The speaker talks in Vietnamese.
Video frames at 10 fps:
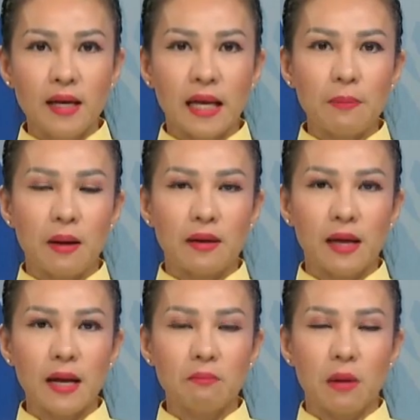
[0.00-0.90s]
Các bang
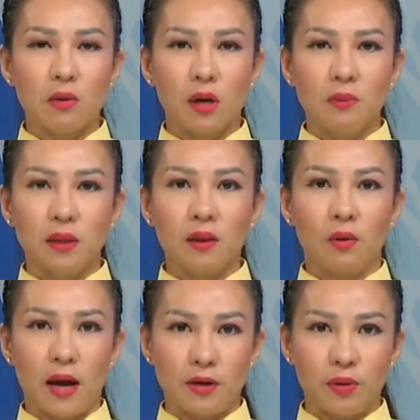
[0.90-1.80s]
khác bao gồm
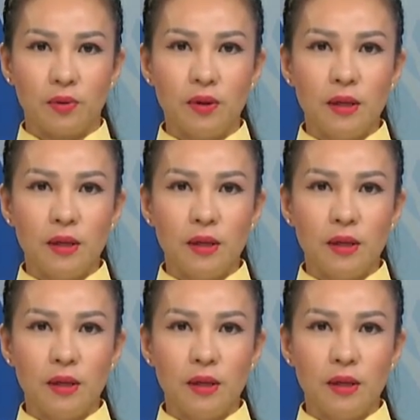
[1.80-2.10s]
Colorado,